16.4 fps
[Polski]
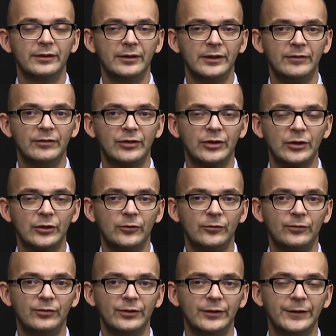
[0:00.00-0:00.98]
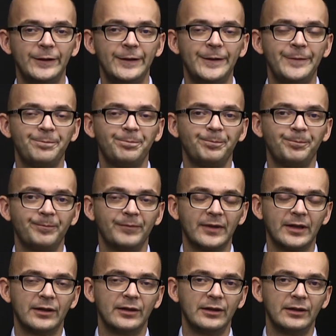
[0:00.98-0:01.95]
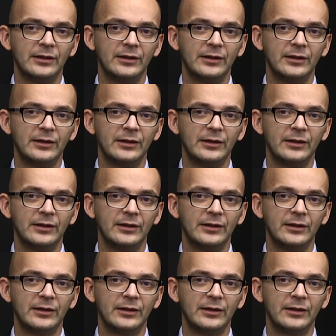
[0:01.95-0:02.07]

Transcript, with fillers: y, inwestorów y, mm,